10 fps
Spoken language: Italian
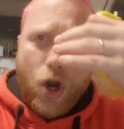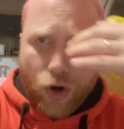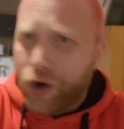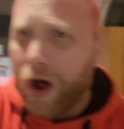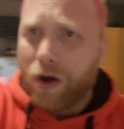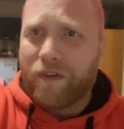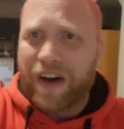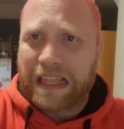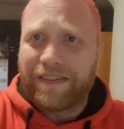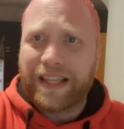Non lo
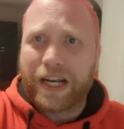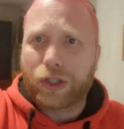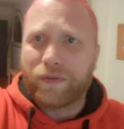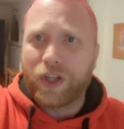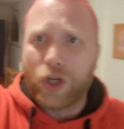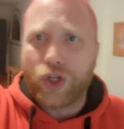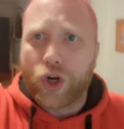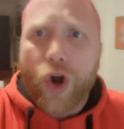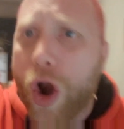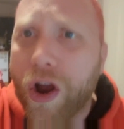fate vedere sto video in
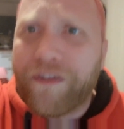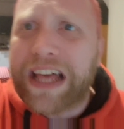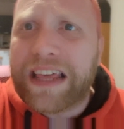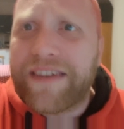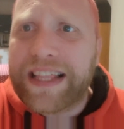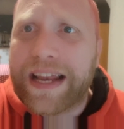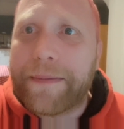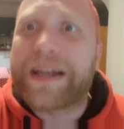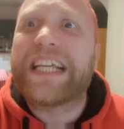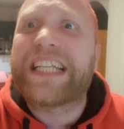giro, non lo fate
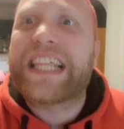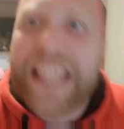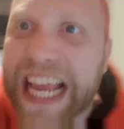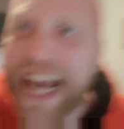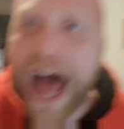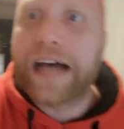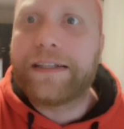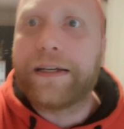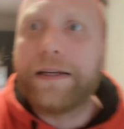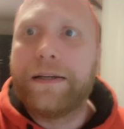vedere perché siete dei
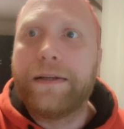ladri.